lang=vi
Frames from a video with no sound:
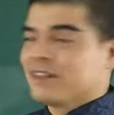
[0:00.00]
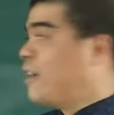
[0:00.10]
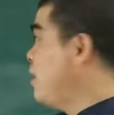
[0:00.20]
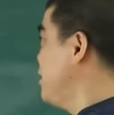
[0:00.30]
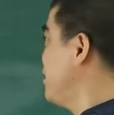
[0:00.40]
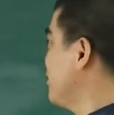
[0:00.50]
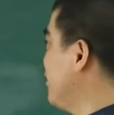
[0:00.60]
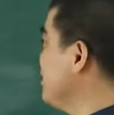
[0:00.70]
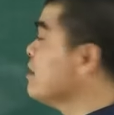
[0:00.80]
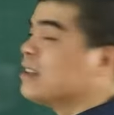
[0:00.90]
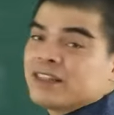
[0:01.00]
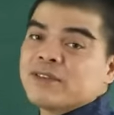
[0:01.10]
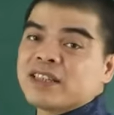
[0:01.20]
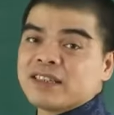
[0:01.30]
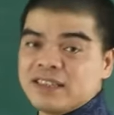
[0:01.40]
đó đó là những người
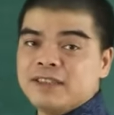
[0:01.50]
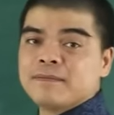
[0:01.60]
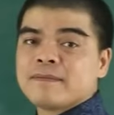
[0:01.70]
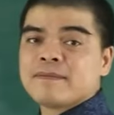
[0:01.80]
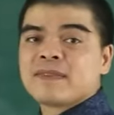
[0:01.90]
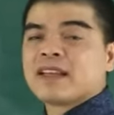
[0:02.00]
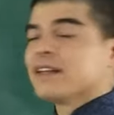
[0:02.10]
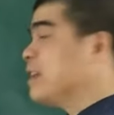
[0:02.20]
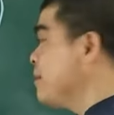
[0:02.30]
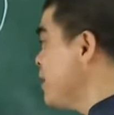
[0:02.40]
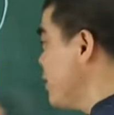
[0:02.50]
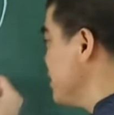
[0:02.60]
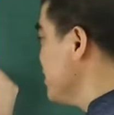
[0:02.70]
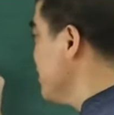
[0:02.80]
sinh vào tháng 9 tiếp theo là những